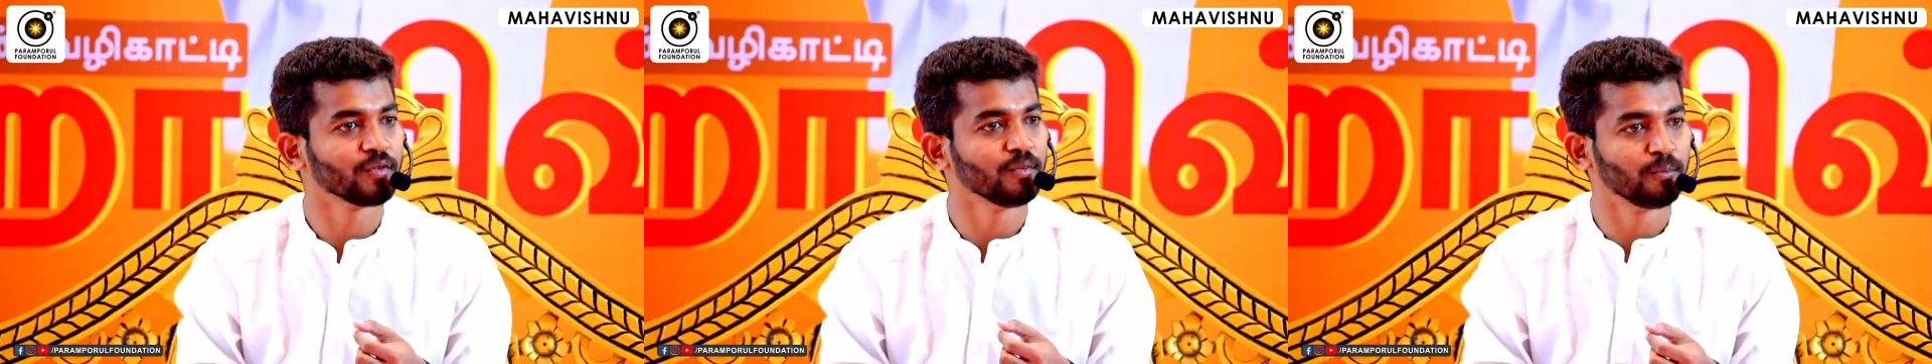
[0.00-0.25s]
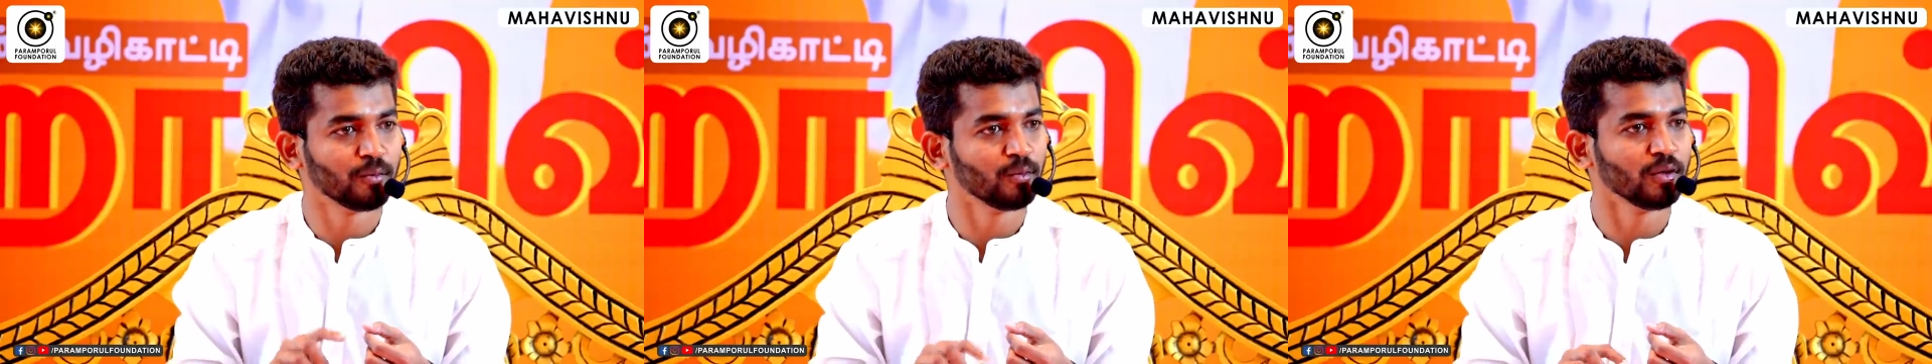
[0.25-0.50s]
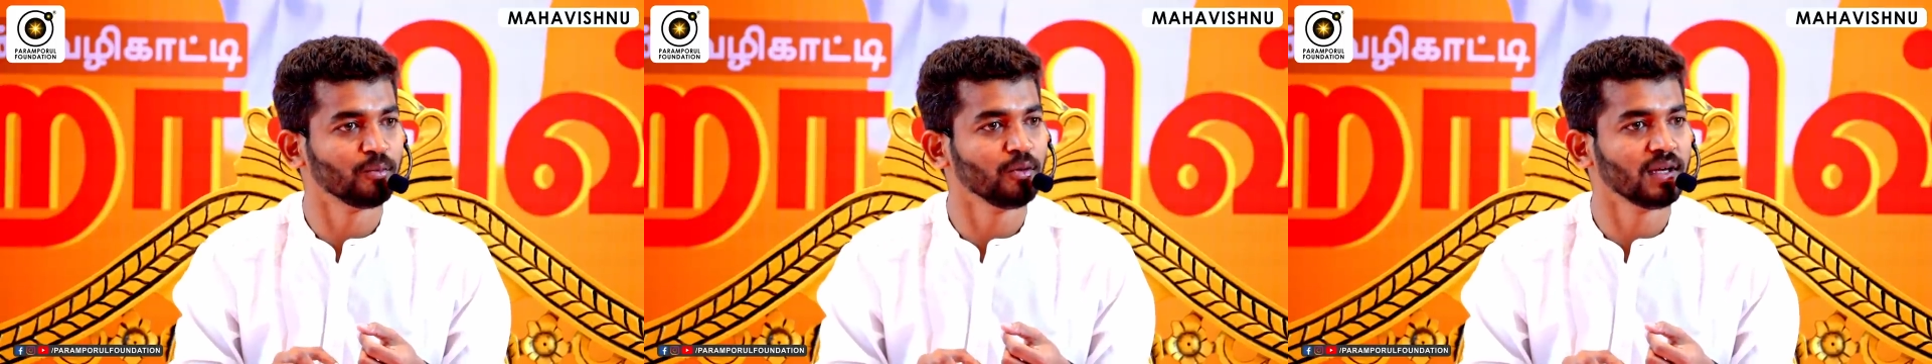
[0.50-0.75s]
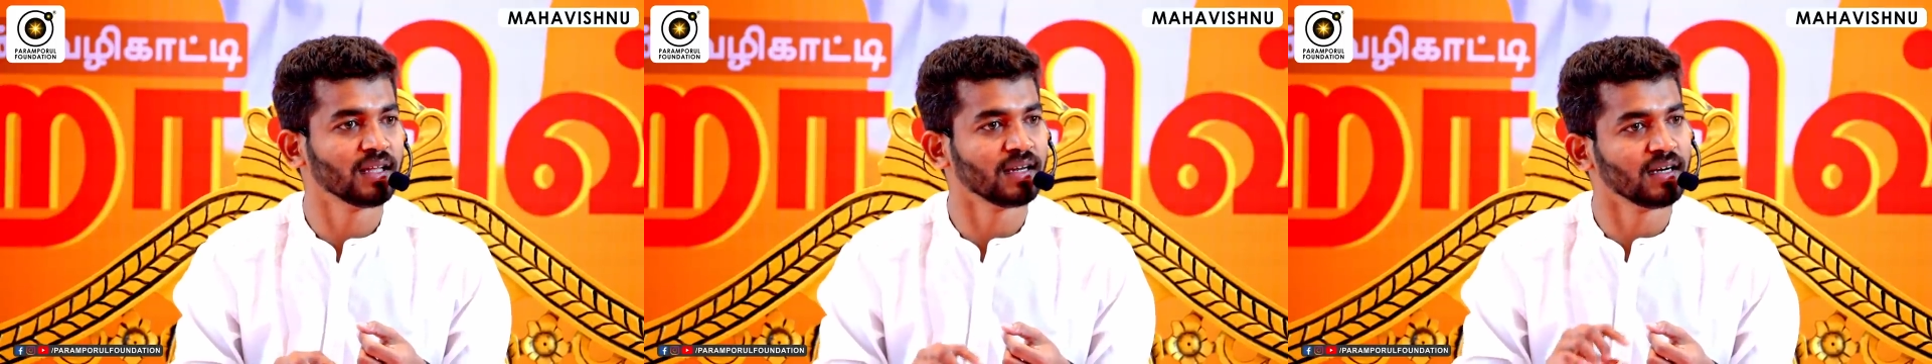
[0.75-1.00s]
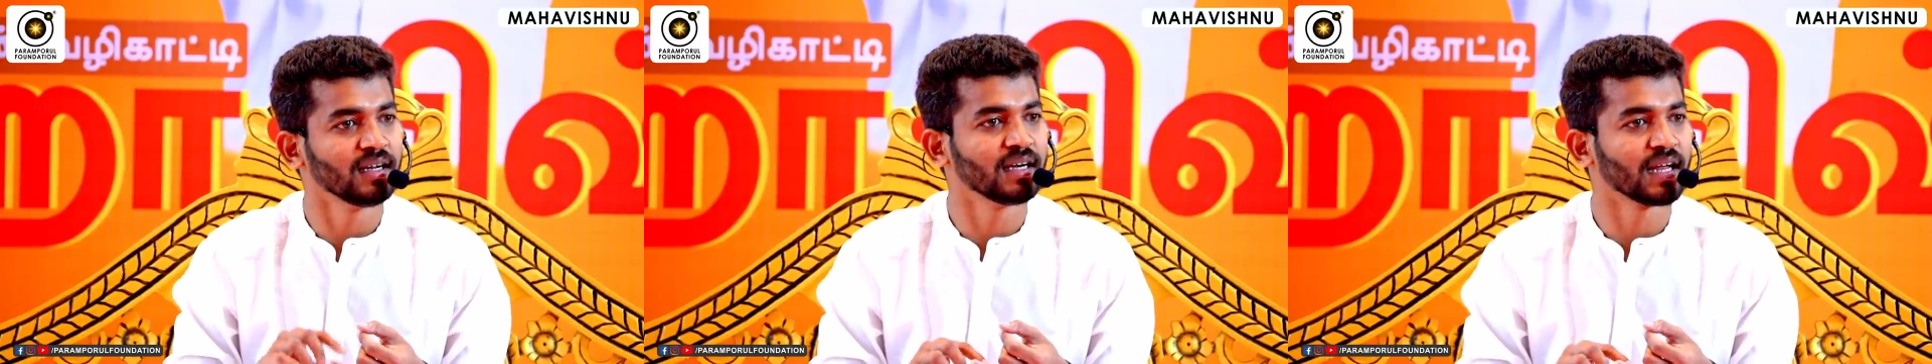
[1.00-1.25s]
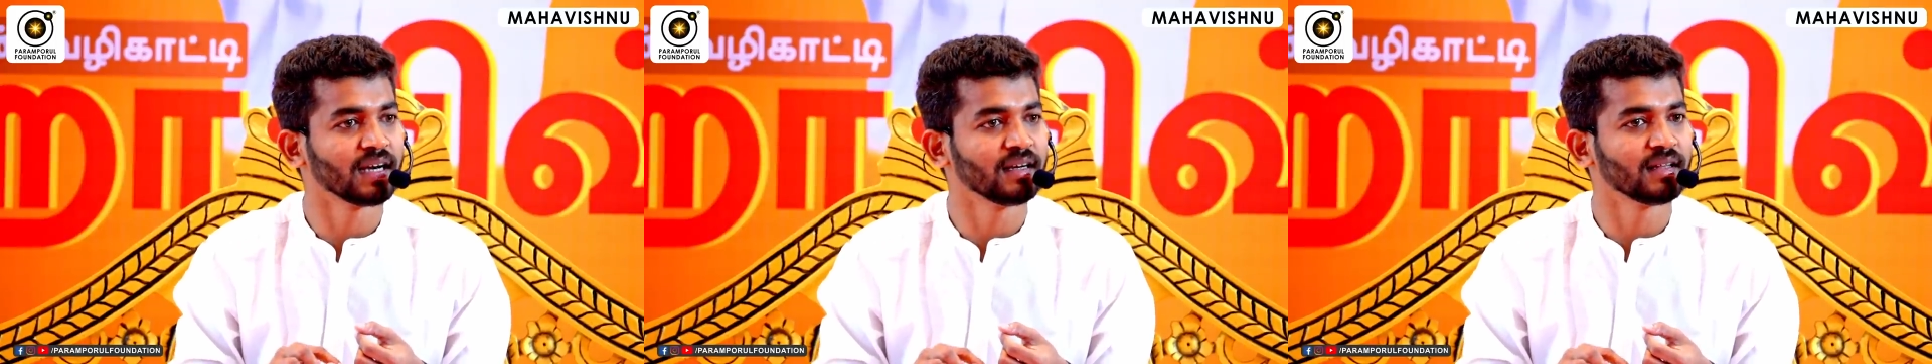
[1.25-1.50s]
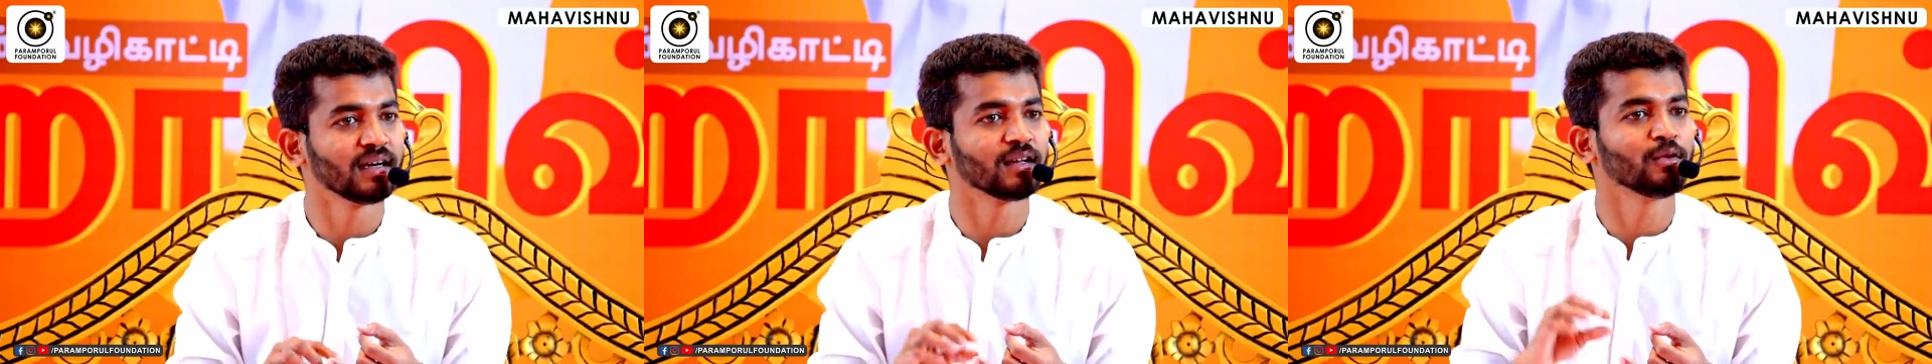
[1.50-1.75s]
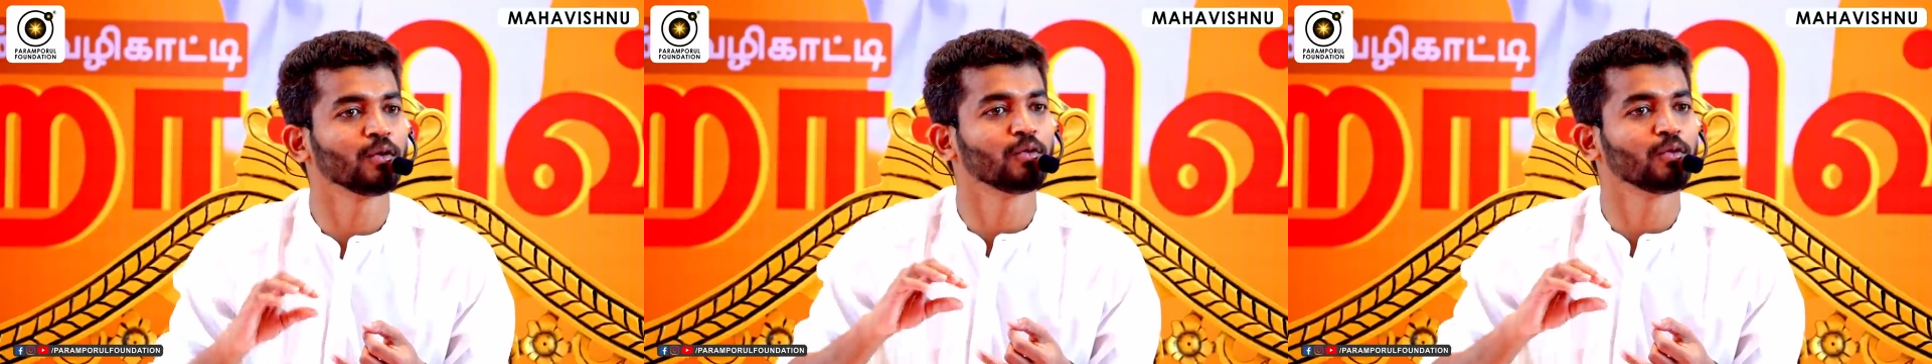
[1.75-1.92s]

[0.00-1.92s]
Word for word: இப்போ உங்களுக்கு புரியாது ரெண்டும் கரெக்டு தான்றது